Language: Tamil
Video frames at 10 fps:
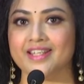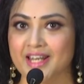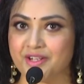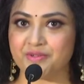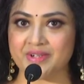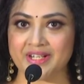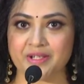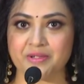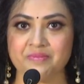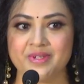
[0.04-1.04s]
எல்லாருக்கும்
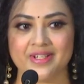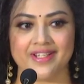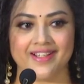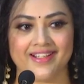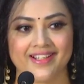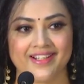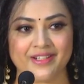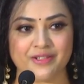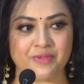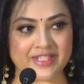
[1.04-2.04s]
வணக்கம்
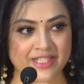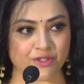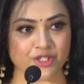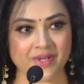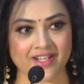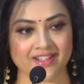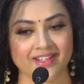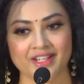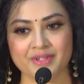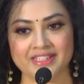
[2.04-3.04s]
ரொம்ப சந்தோஷமாக
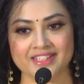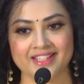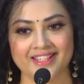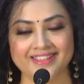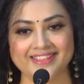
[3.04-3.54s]
இருக்குது இங்கே வந்ததில்